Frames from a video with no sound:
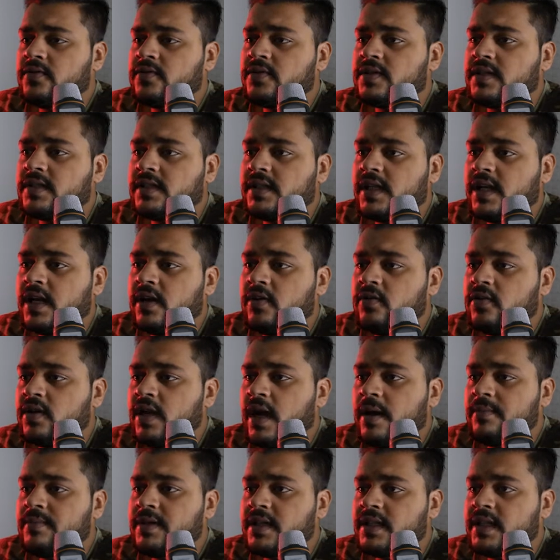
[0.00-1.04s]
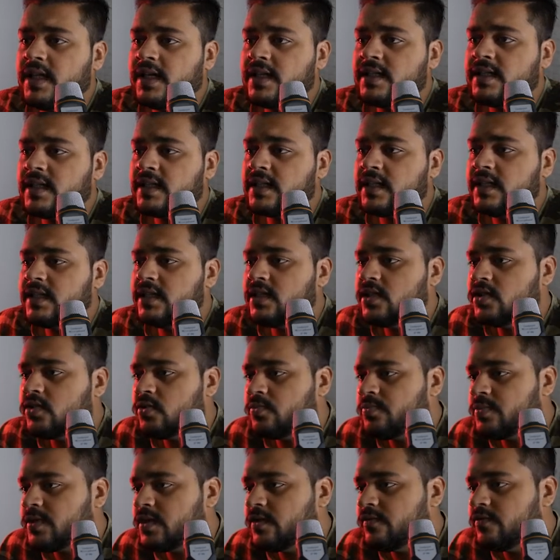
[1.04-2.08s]
कुछ इस तरह होगी आप ये देख सकते हैं कि जो
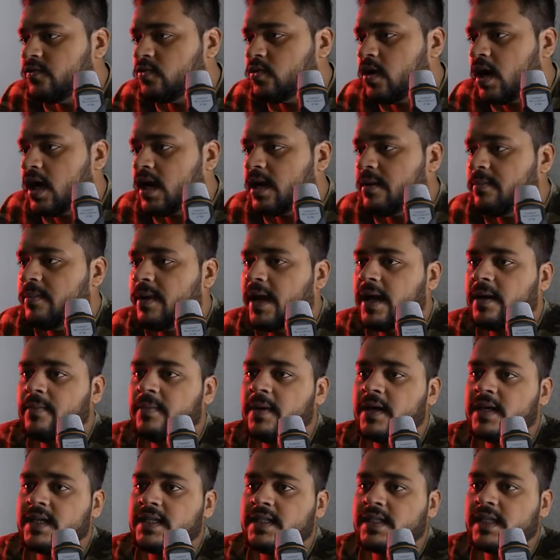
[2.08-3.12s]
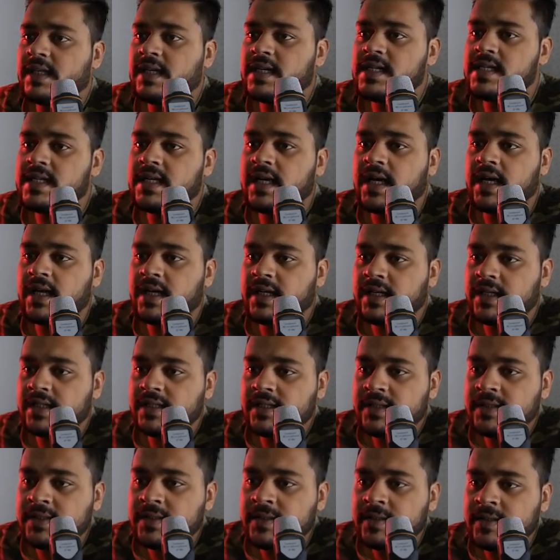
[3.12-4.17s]
प्रीव्यू आ रहा है बैक पे किस तरह से आ रहा है
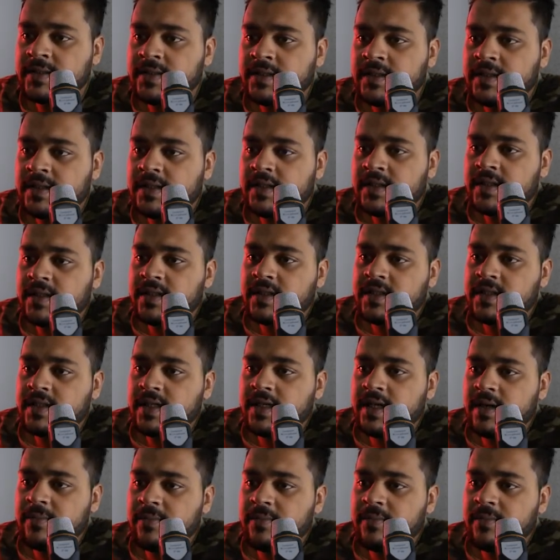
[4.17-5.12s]
ठीक है